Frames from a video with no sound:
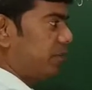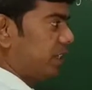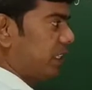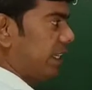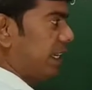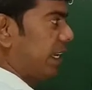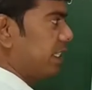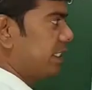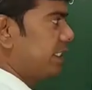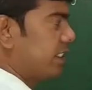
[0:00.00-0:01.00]
आप चलते हैं
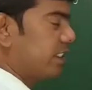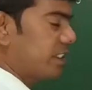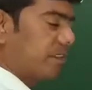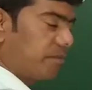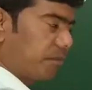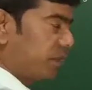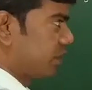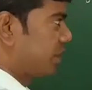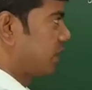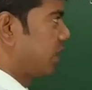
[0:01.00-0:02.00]
यहां से जस्ट
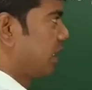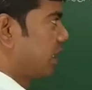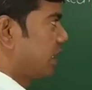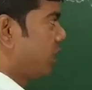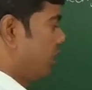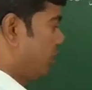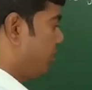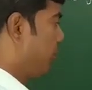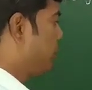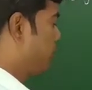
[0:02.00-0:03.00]
पीछे ये
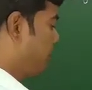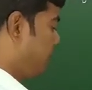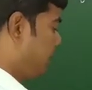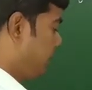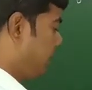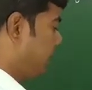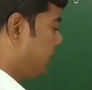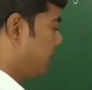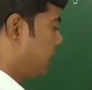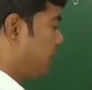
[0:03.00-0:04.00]
इस पिक के
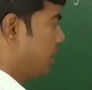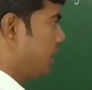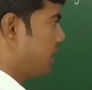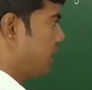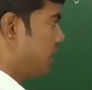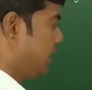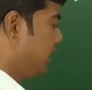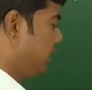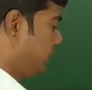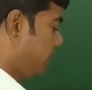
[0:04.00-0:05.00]
लिए इस पिक के
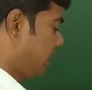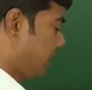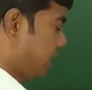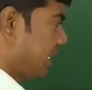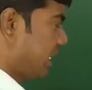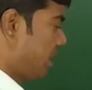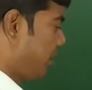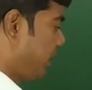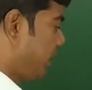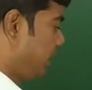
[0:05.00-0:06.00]
लिए ये
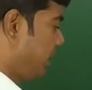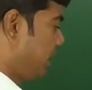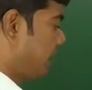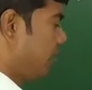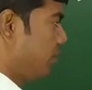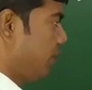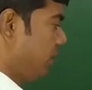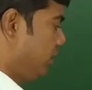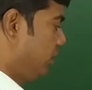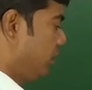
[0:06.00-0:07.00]
पिक के लिए क्या हुआ
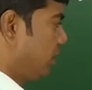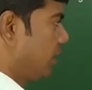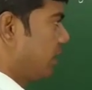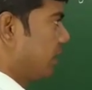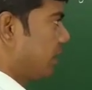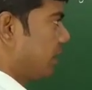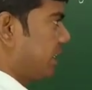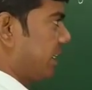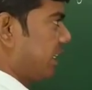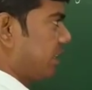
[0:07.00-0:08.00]

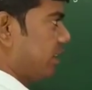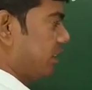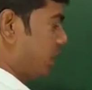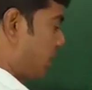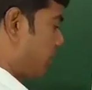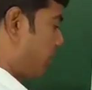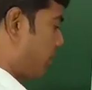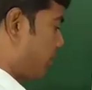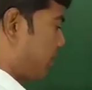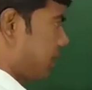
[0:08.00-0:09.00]
कि इस तरह का
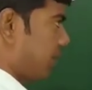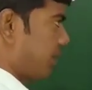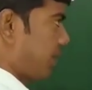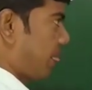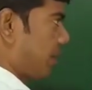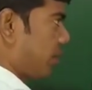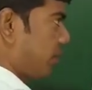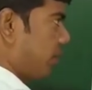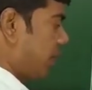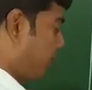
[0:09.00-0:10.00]
फॉर्म बताएं
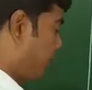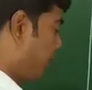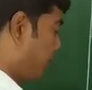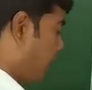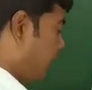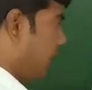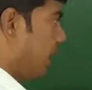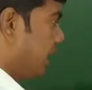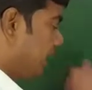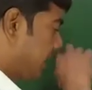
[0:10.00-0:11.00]
ओके
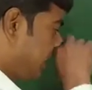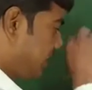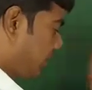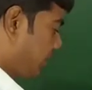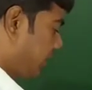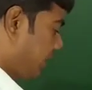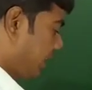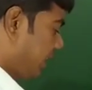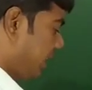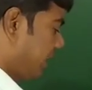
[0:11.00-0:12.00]
लेकिन जब
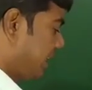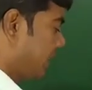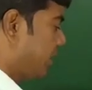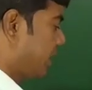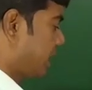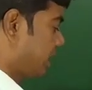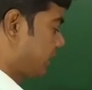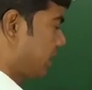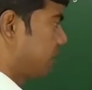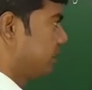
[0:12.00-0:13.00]
अगर निगेटिव पिक
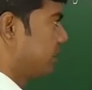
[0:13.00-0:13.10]
आता है